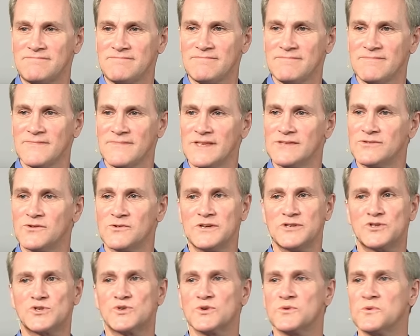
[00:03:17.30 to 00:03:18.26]
Dans les
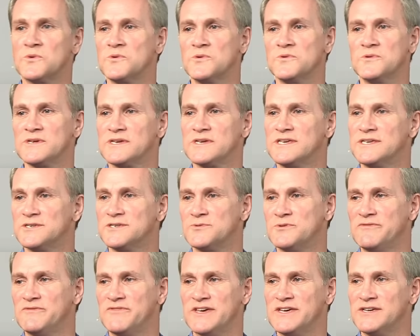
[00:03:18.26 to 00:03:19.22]
secondes qui
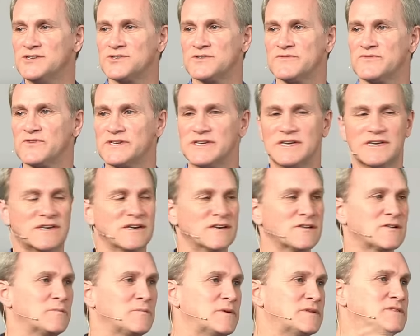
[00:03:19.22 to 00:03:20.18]
suivaient, je voyais quelques
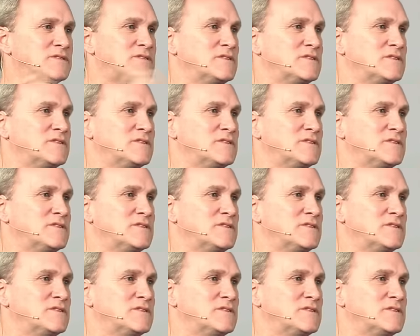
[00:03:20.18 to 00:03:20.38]
petits